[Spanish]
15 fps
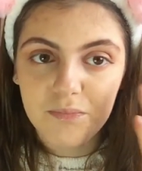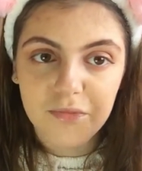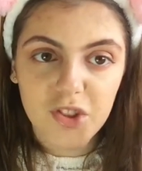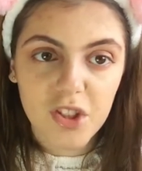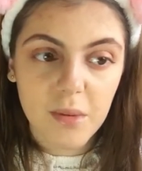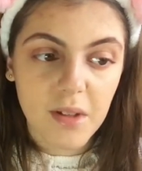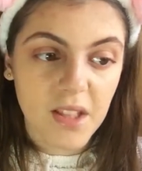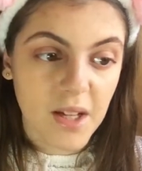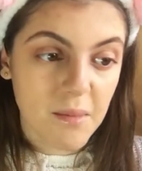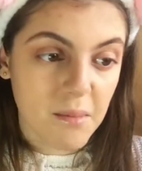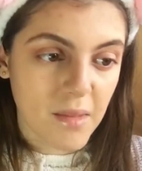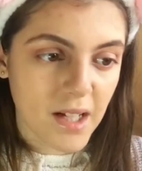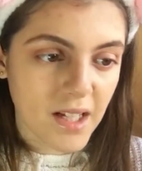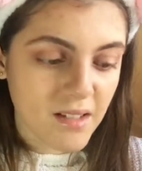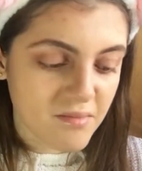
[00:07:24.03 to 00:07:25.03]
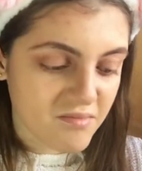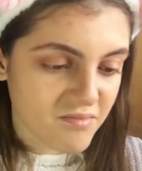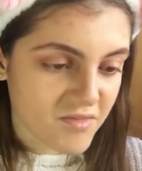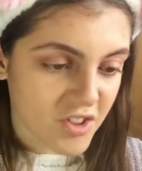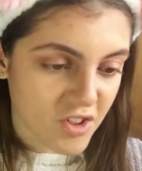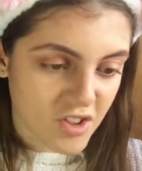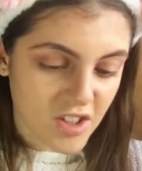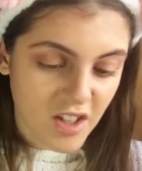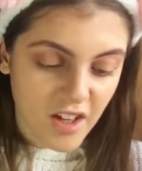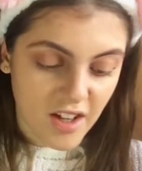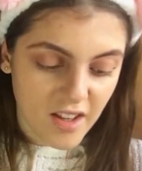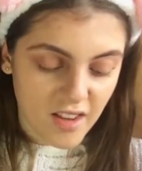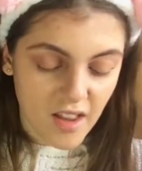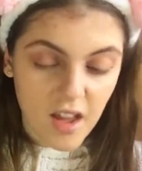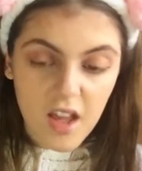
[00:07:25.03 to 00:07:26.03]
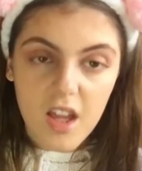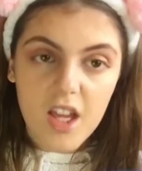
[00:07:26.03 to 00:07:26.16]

No se ve tan mal. Y yo exageraba.